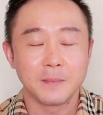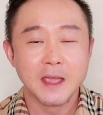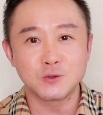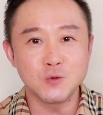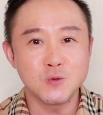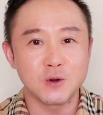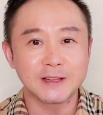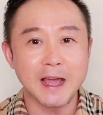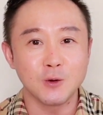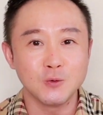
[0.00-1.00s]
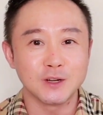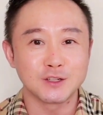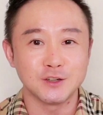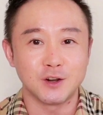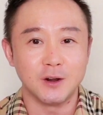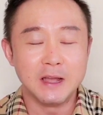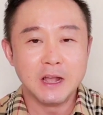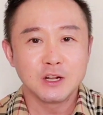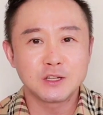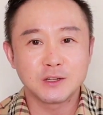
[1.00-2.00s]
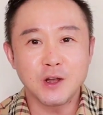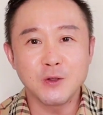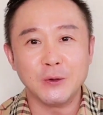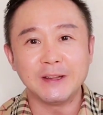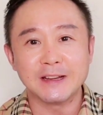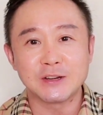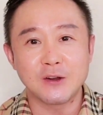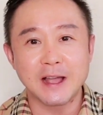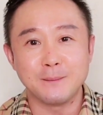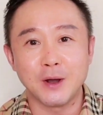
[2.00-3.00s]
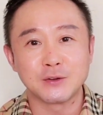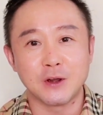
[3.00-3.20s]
在中国大陆的时候，只要有一点小感冒、